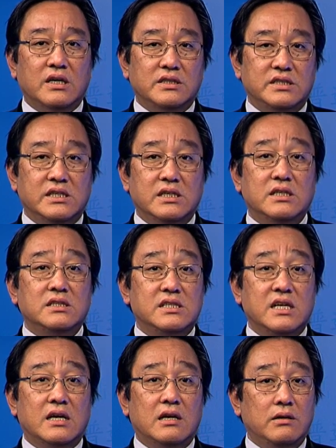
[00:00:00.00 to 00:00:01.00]
及
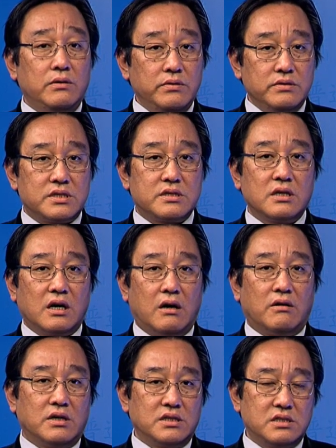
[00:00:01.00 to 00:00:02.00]
借律师
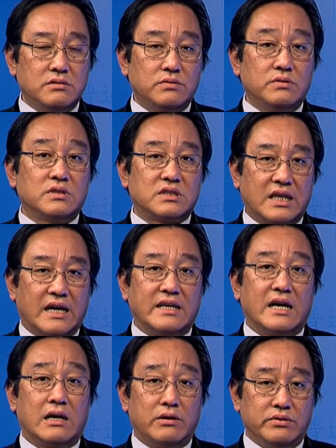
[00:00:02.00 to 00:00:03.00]
考核制度打
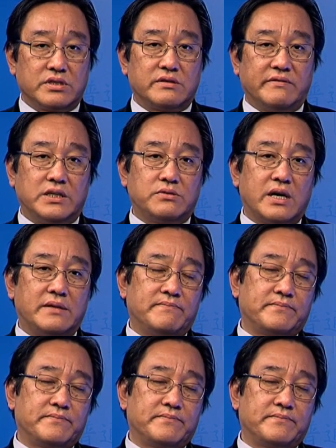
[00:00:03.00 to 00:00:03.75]
压律师维权。